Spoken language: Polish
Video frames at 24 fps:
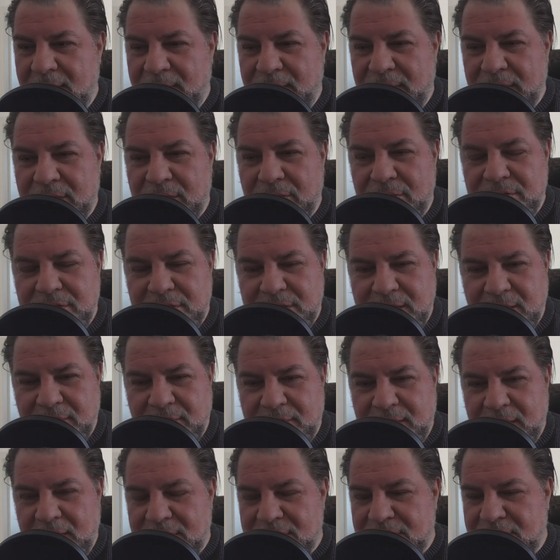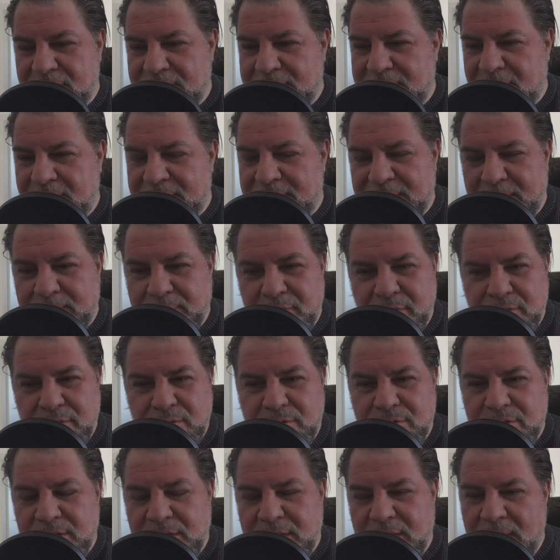wykończenia wnętrz, dostarczam
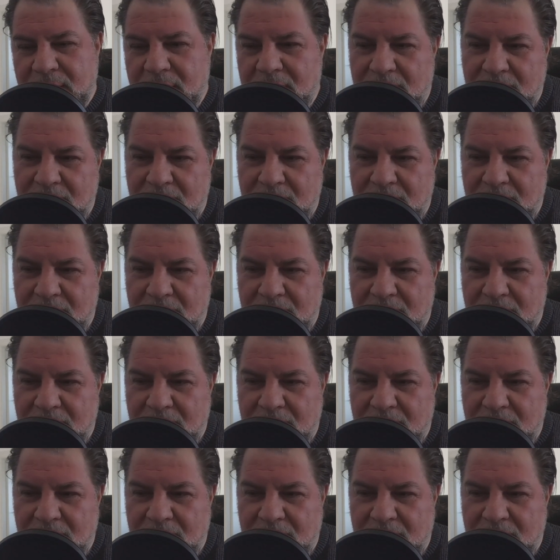produkty